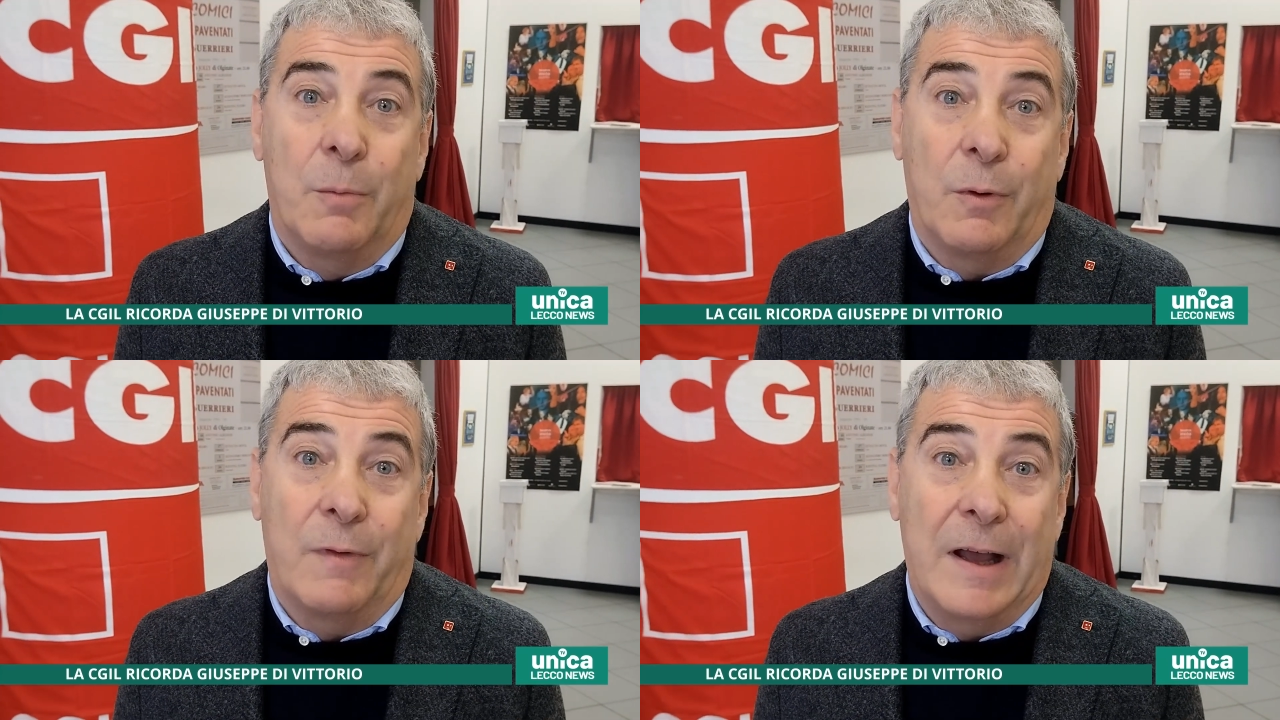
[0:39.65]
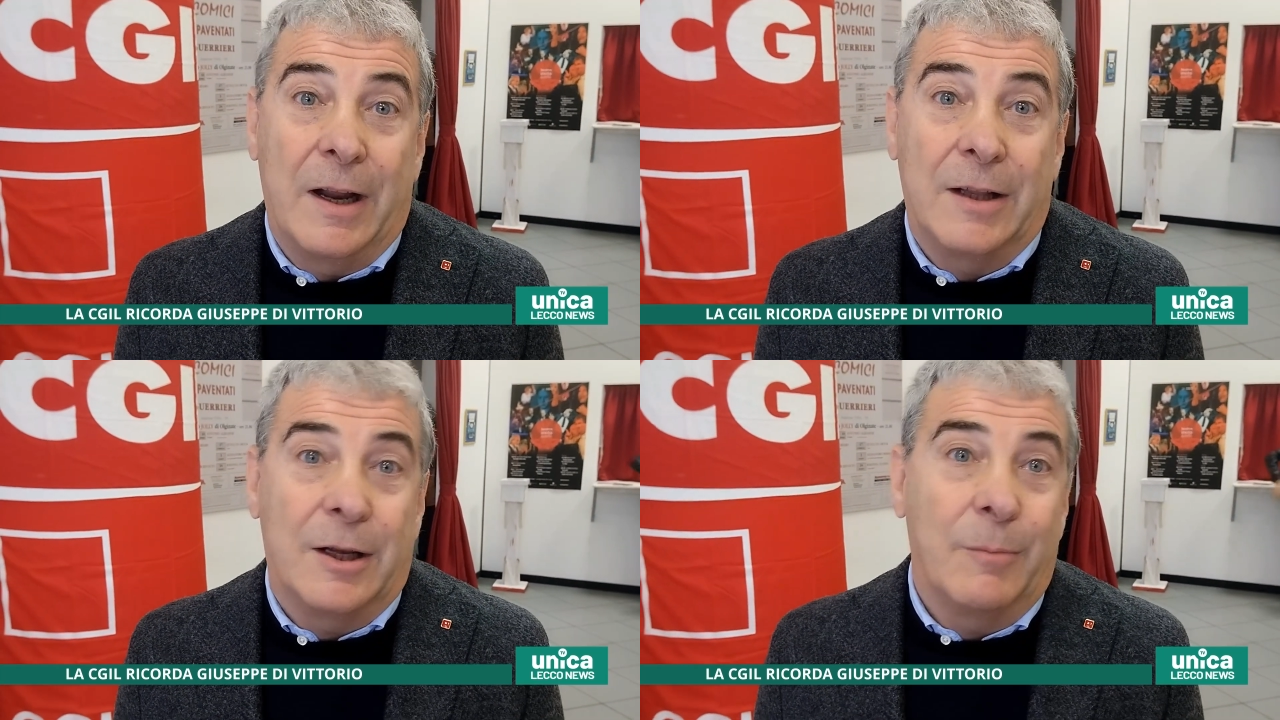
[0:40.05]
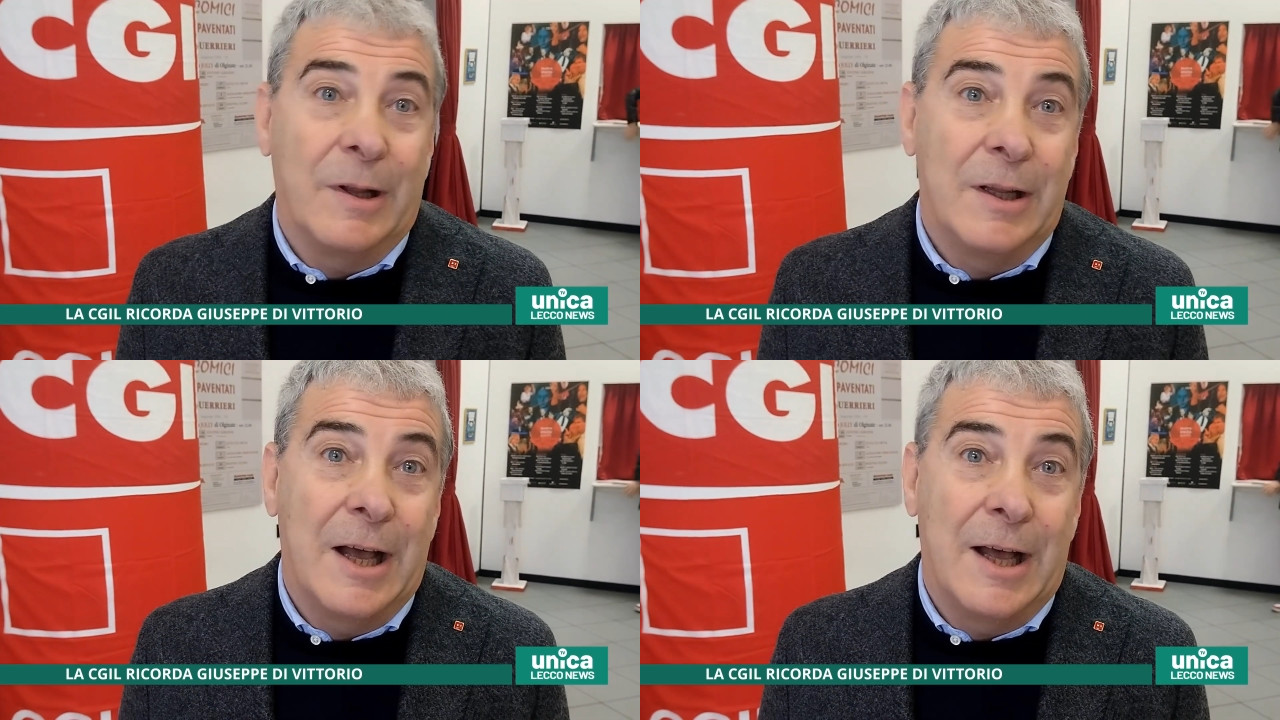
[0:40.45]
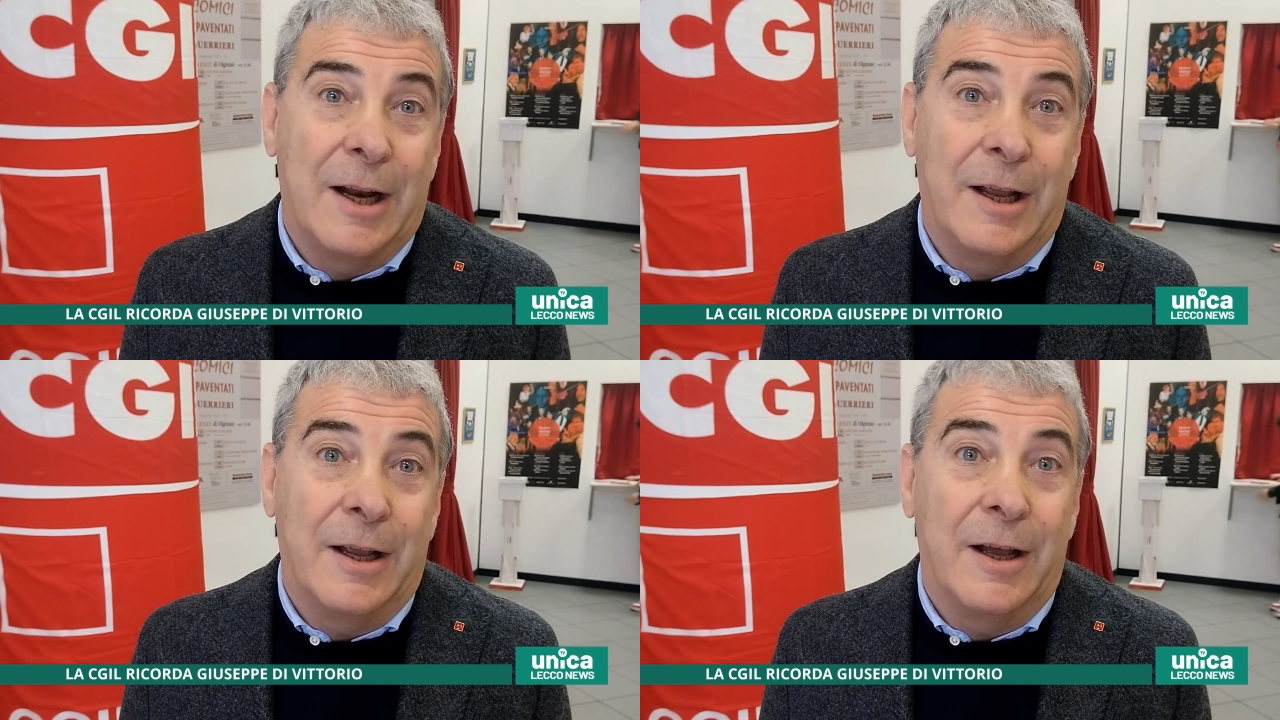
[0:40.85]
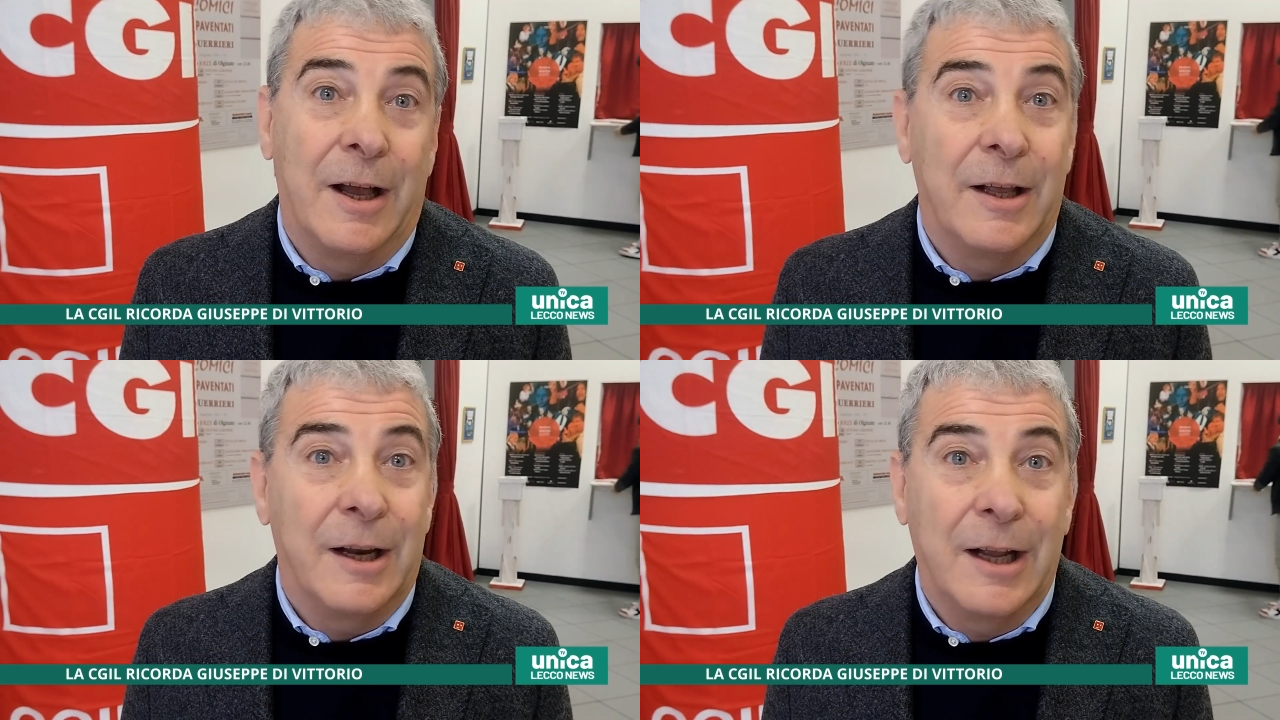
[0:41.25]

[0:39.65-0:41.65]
provare a tramandare ai